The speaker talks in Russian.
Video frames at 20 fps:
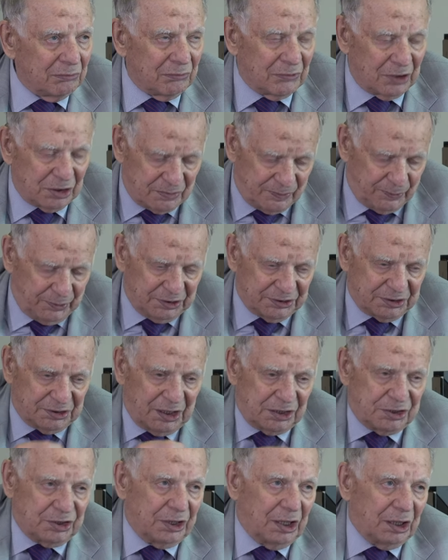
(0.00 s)
Значит, был
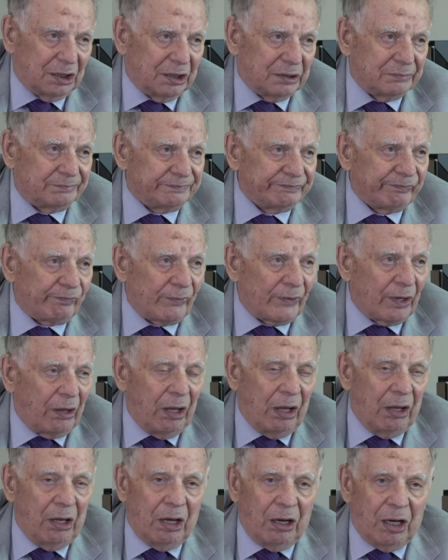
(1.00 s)
сначала
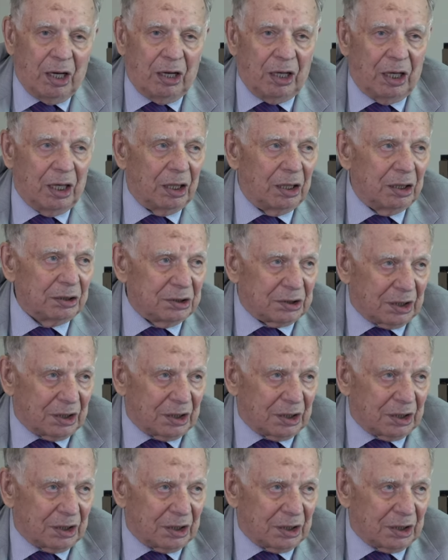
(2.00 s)
э,